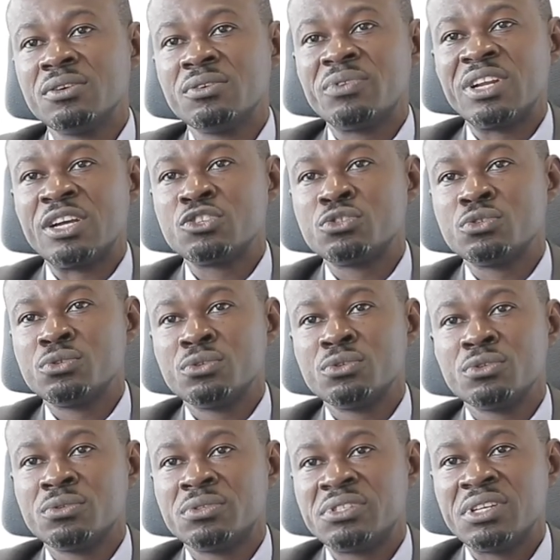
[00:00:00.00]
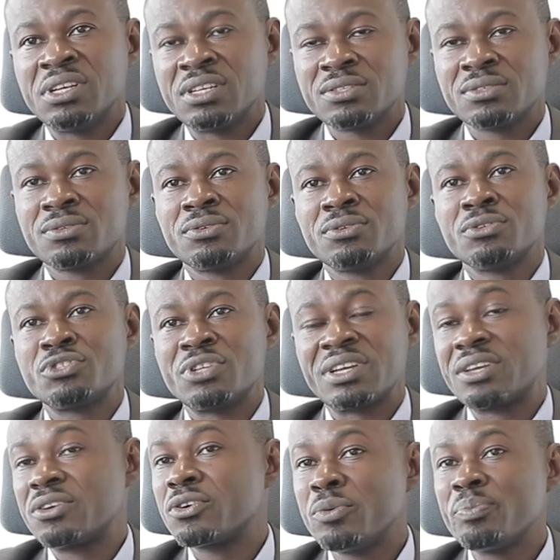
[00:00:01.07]
voilà, je tiens à ce que
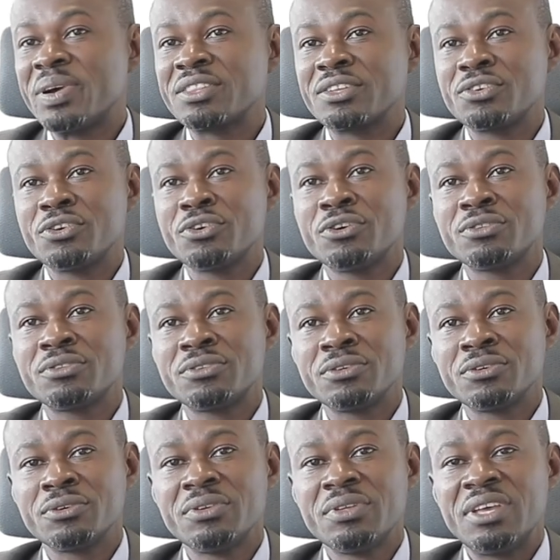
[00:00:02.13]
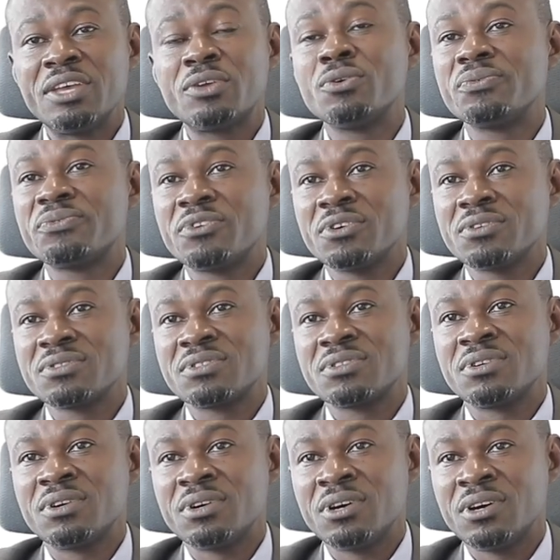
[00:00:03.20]
chaque compatriote ait confiance
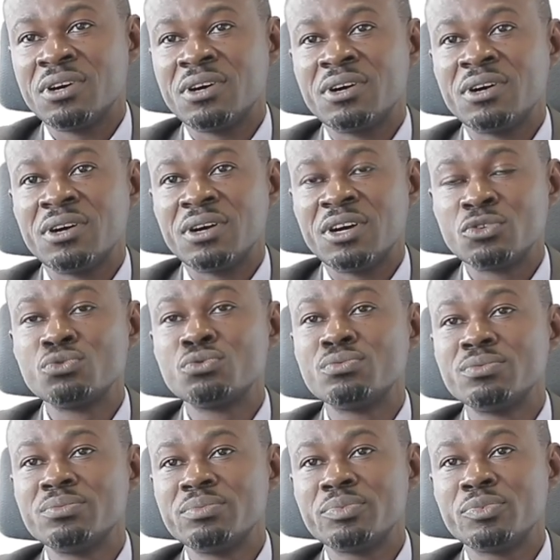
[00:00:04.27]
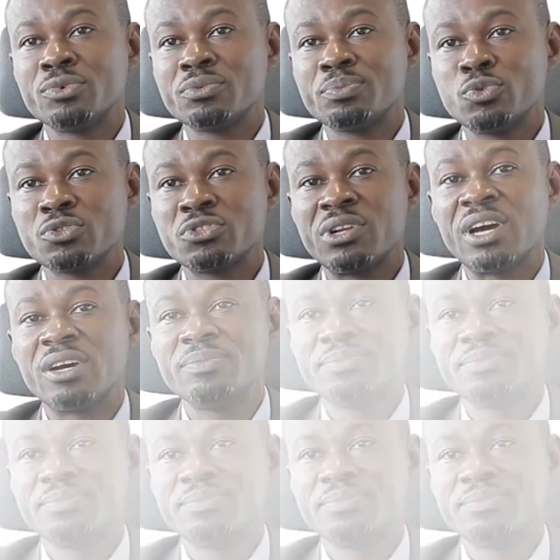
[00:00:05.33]
en, nous pour cela.